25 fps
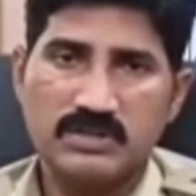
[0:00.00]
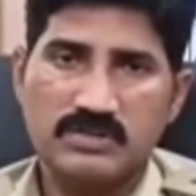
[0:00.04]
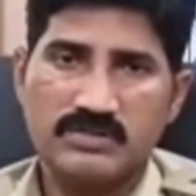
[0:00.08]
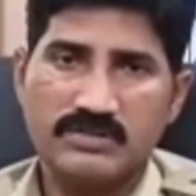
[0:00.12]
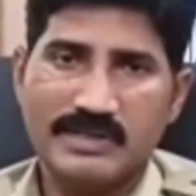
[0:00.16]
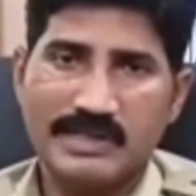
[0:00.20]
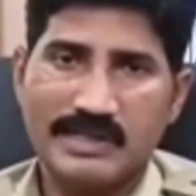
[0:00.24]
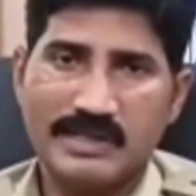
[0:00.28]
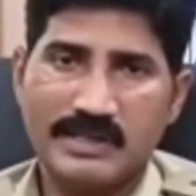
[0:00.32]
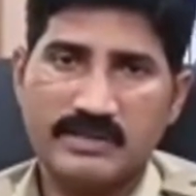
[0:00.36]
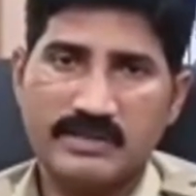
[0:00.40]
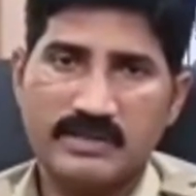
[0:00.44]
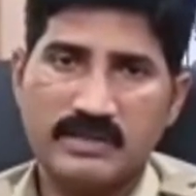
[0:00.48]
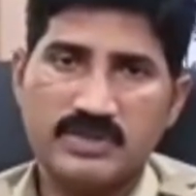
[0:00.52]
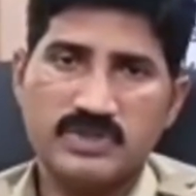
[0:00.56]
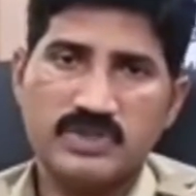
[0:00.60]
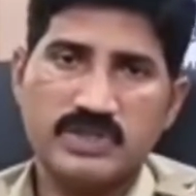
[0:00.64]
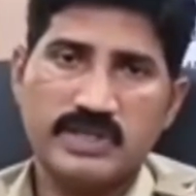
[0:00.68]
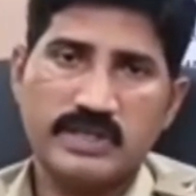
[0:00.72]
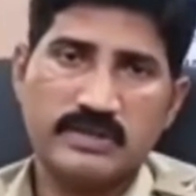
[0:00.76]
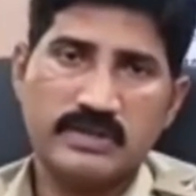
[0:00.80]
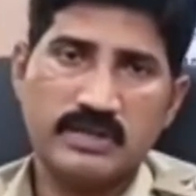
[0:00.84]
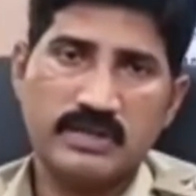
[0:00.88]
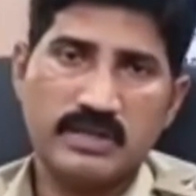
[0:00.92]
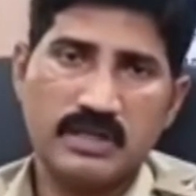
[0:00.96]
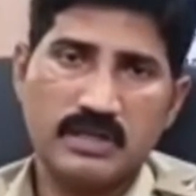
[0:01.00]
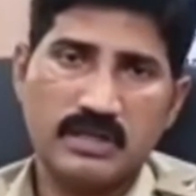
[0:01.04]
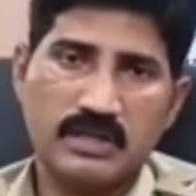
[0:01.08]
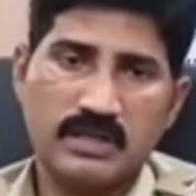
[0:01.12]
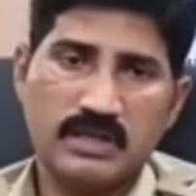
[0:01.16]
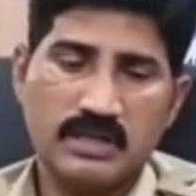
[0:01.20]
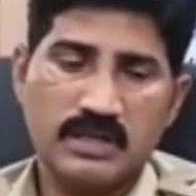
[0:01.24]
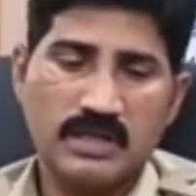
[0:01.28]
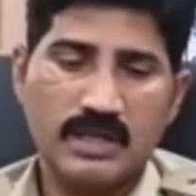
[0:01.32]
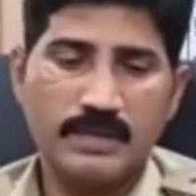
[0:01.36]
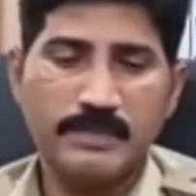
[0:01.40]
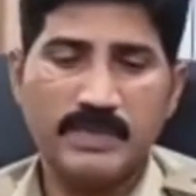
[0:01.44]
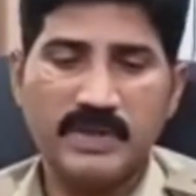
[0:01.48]
వారందరి చేత
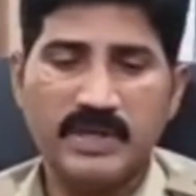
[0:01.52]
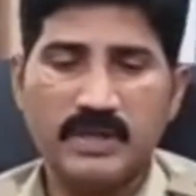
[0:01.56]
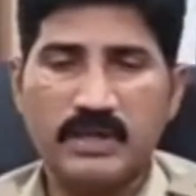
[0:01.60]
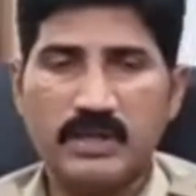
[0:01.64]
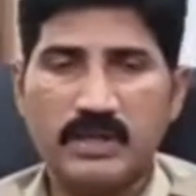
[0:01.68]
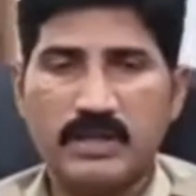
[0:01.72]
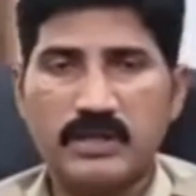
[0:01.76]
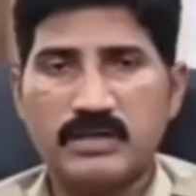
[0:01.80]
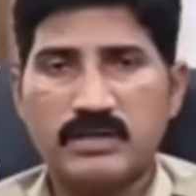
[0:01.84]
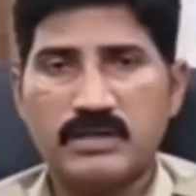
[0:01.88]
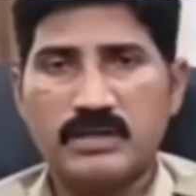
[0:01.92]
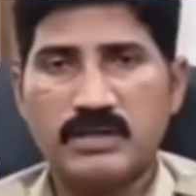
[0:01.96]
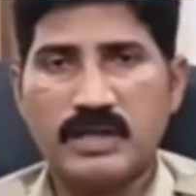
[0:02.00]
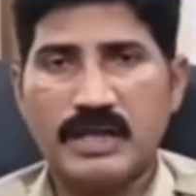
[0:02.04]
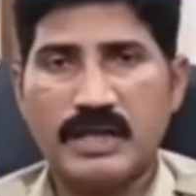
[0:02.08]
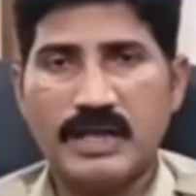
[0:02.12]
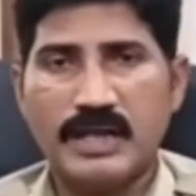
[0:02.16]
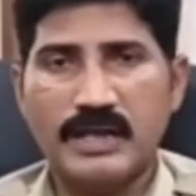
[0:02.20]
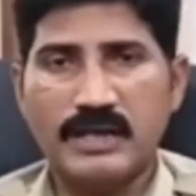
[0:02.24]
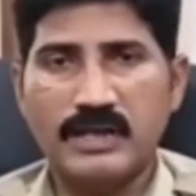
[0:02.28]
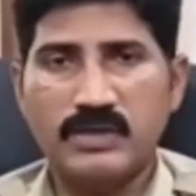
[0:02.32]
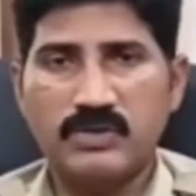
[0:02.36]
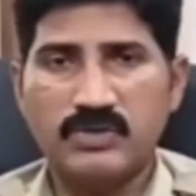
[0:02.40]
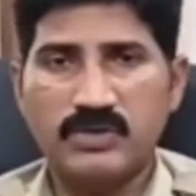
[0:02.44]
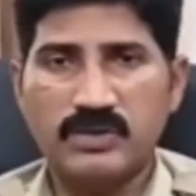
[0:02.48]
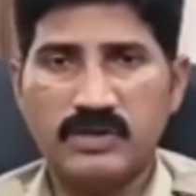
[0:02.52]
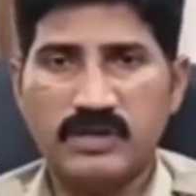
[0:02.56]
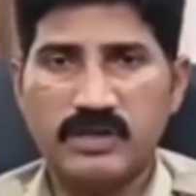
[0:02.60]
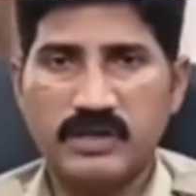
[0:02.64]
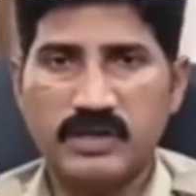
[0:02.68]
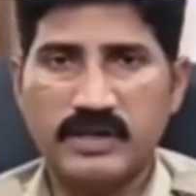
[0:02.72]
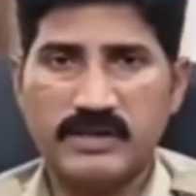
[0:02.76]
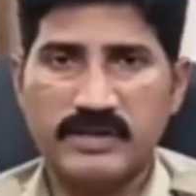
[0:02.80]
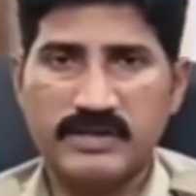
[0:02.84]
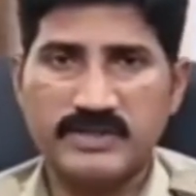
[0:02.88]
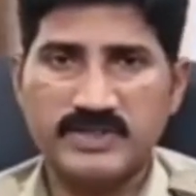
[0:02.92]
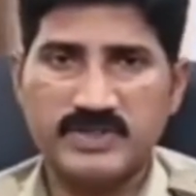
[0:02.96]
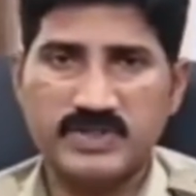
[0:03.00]
కలిపి ర్యాలీ ఒకటి
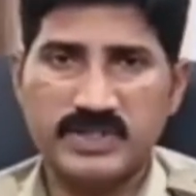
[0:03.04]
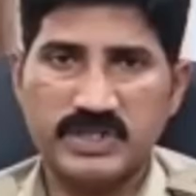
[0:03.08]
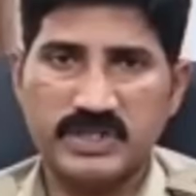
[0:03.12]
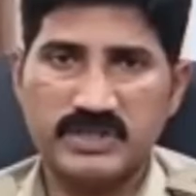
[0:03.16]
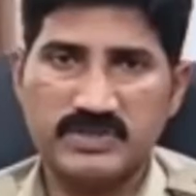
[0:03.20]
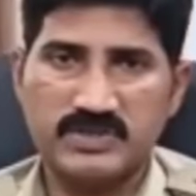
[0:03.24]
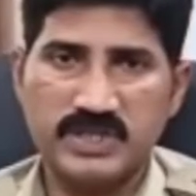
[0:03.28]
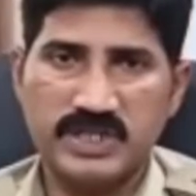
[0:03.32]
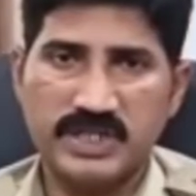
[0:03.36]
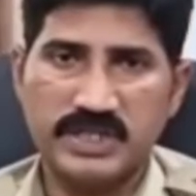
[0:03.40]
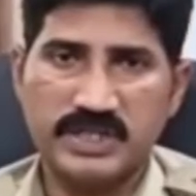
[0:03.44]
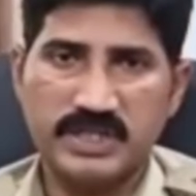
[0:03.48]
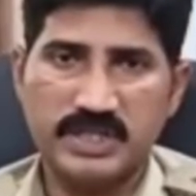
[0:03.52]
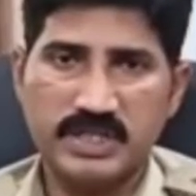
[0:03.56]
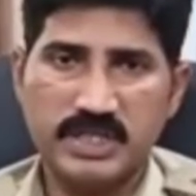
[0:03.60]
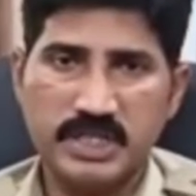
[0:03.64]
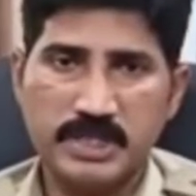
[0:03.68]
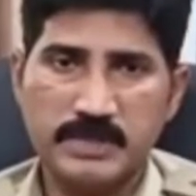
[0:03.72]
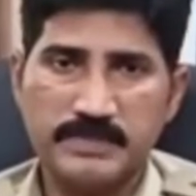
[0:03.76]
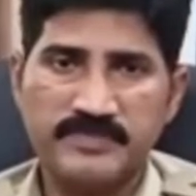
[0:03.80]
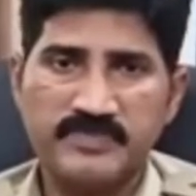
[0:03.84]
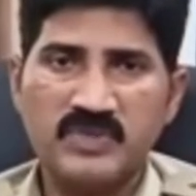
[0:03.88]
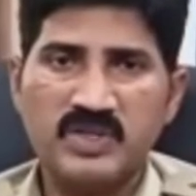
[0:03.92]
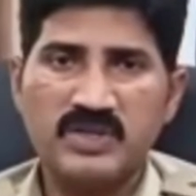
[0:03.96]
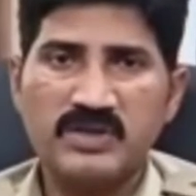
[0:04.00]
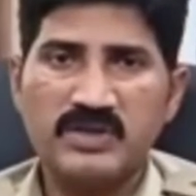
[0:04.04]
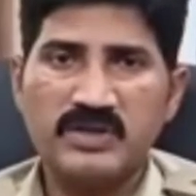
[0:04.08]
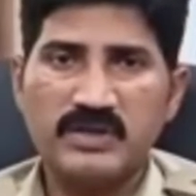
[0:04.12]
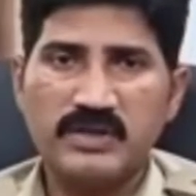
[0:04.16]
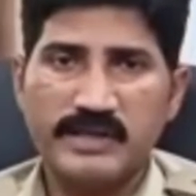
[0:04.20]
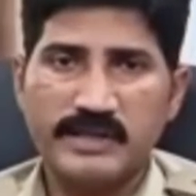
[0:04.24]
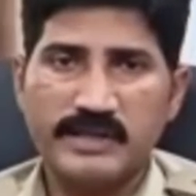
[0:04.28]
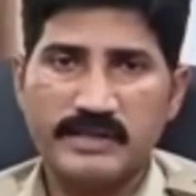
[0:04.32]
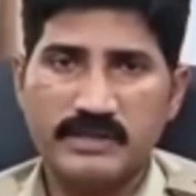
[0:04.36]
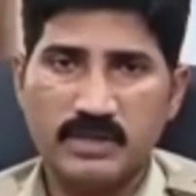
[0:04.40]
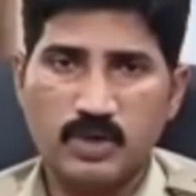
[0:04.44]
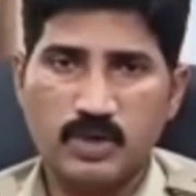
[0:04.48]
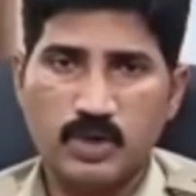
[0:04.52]
కండక్ట్ చేయడం జరిగింది
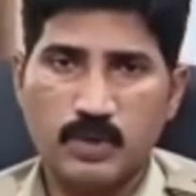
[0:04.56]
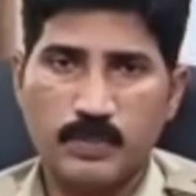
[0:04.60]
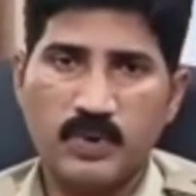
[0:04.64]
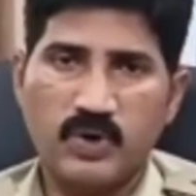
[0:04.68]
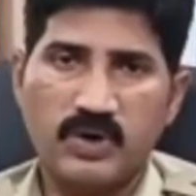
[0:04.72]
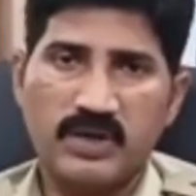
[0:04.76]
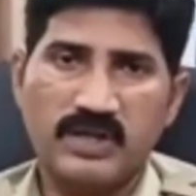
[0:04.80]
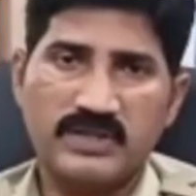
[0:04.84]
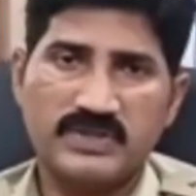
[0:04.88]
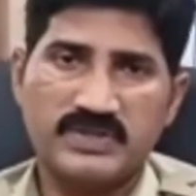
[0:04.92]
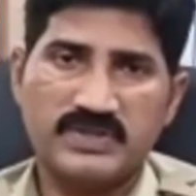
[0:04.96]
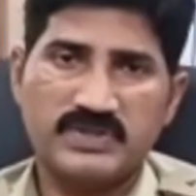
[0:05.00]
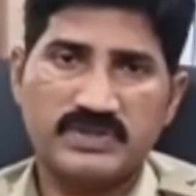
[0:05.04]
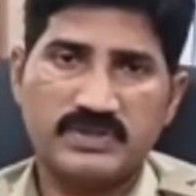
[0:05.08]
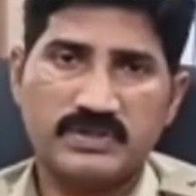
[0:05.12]
ఎందరో పోలీస్